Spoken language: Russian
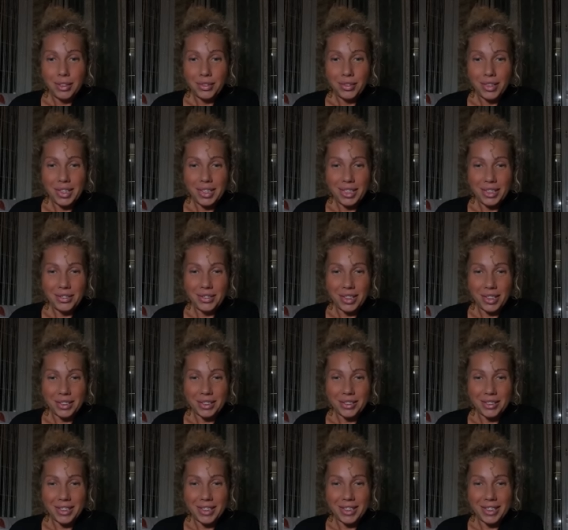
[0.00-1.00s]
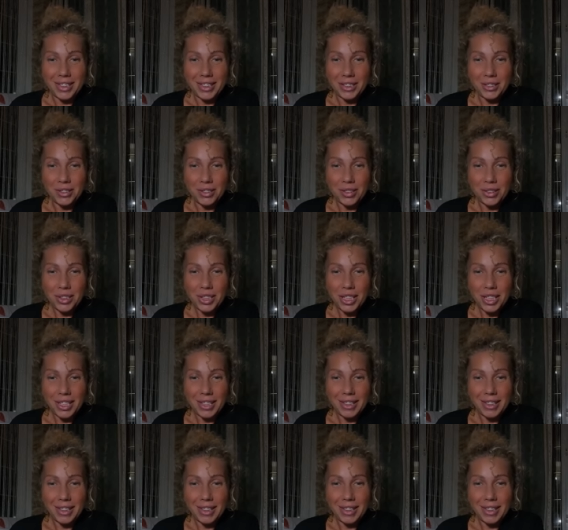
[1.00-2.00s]
Спасибо, Рафаэль, за
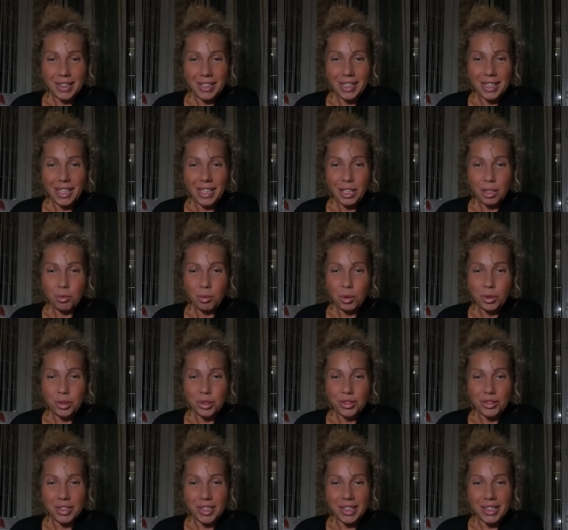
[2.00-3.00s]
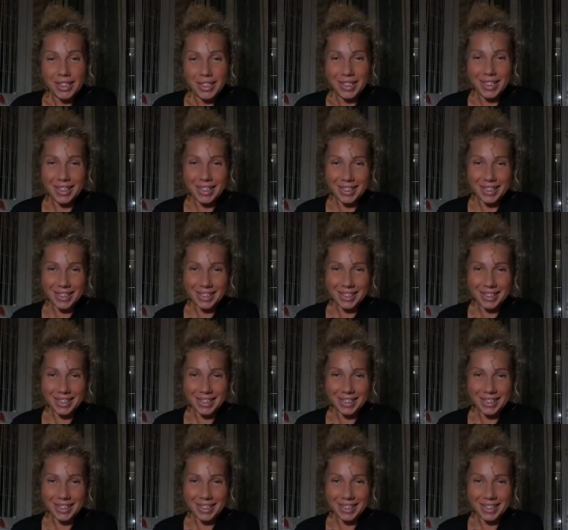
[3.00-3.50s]
цветочки. Я люблю цветы.